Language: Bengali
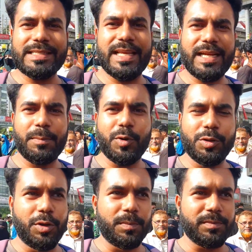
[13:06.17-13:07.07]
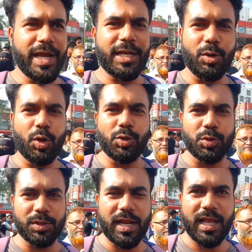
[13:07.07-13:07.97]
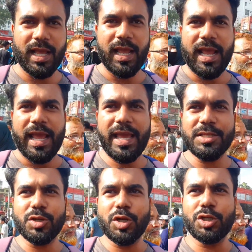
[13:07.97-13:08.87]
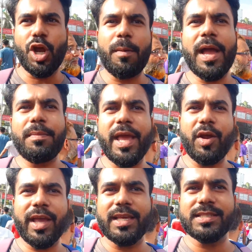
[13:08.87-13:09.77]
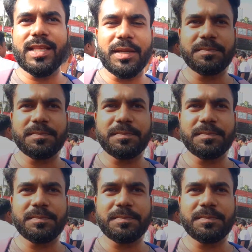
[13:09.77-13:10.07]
কাছে এটা প্রথম এটা নতুন এই জন্য সবাই বের হয়ে গেছে